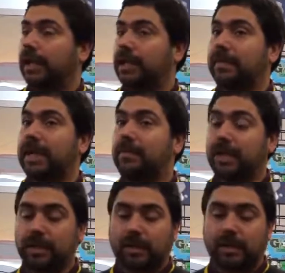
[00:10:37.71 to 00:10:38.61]
Y también es
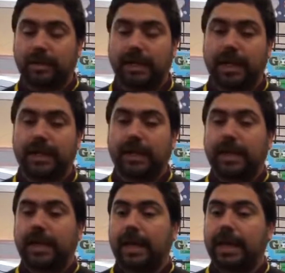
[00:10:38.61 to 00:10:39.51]
bonito conocer
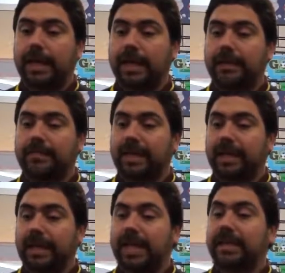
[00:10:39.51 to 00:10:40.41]
eh,
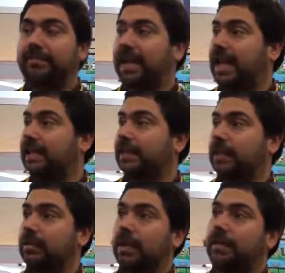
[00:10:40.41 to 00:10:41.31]
las
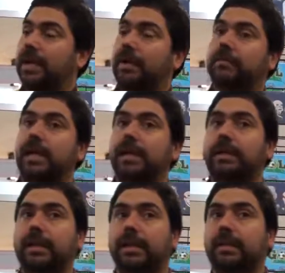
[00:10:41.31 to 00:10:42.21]
diferencias, ¿no? Había una,